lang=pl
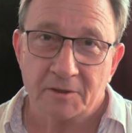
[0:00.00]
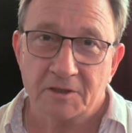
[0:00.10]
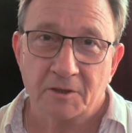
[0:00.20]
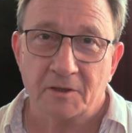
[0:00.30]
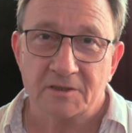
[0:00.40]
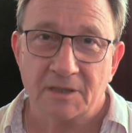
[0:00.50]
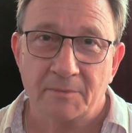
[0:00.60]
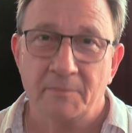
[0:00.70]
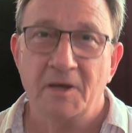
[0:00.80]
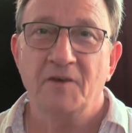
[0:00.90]
no nie do końca
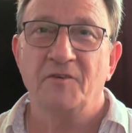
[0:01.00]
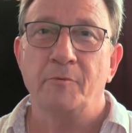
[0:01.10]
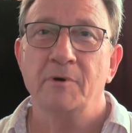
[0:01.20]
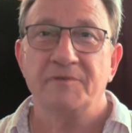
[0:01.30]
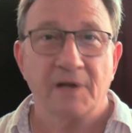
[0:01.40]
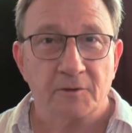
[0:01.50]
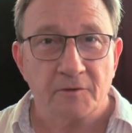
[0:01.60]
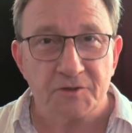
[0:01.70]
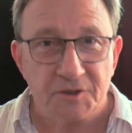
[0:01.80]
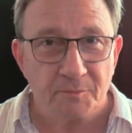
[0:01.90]
mam wpływ na
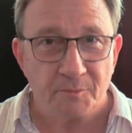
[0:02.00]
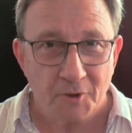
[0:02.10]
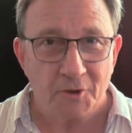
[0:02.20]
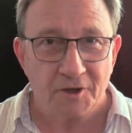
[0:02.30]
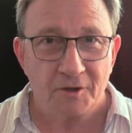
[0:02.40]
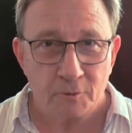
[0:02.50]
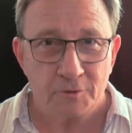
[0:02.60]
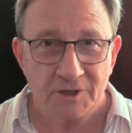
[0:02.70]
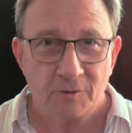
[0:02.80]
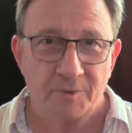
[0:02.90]
to, w czym biorę
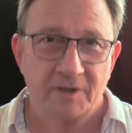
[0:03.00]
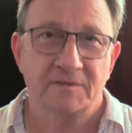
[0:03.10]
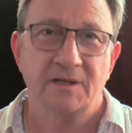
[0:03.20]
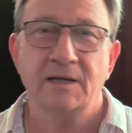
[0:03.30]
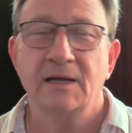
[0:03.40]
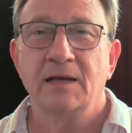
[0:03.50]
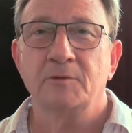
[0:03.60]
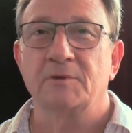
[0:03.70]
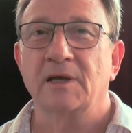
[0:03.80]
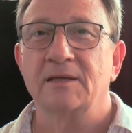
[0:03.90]
udział, prawda?
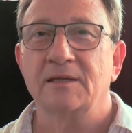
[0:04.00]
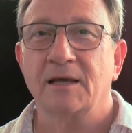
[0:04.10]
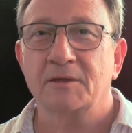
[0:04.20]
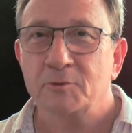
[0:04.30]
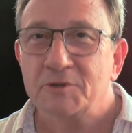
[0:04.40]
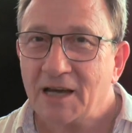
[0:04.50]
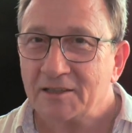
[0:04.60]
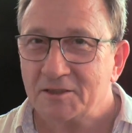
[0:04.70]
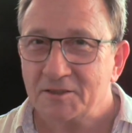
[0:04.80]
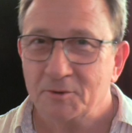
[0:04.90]
Tutaj jednak to już ja
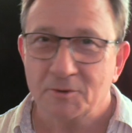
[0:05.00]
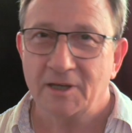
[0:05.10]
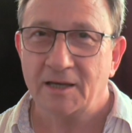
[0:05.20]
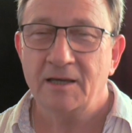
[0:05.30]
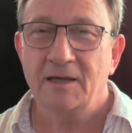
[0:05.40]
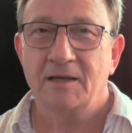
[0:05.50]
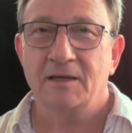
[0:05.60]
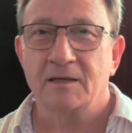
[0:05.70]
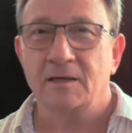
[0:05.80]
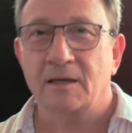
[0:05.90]
decyduję,
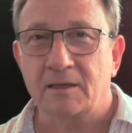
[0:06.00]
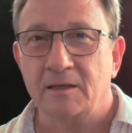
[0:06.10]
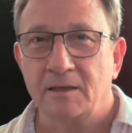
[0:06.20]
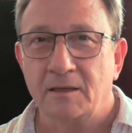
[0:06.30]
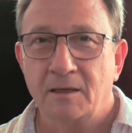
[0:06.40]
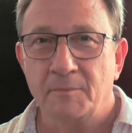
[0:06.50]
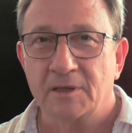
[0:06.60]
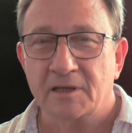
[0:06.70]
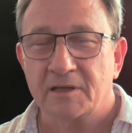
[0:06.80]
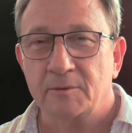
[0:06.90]
jaki
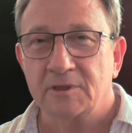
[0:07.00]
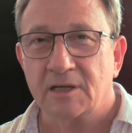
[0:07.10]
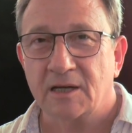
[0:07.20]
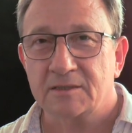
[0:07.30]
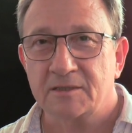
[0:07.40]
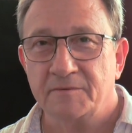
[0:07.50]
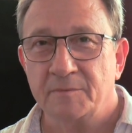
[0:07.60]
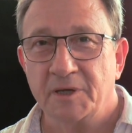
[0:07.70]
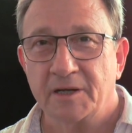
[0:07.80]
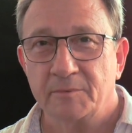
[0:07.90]
materiał literacki
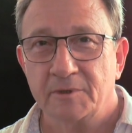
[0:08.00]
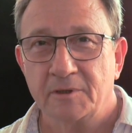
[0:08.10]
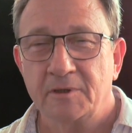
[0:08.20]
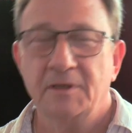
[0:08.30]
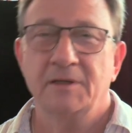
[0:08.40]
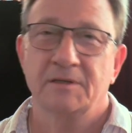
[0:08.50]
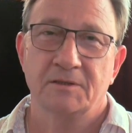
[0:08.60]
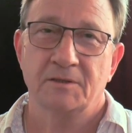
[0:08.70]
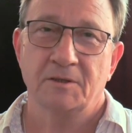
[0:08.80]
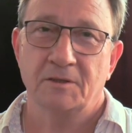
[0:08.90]
wybieram do,
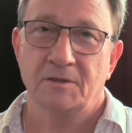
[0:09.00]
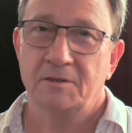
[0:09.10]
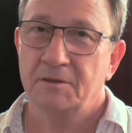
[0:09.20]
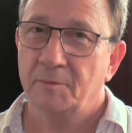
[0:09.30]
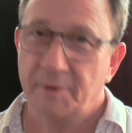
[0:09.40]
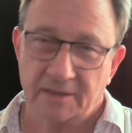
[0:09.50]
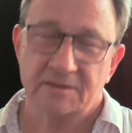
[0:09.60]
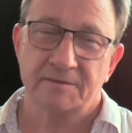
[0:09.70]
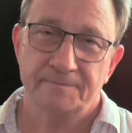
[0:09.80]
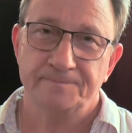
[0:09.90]
do, do pracy.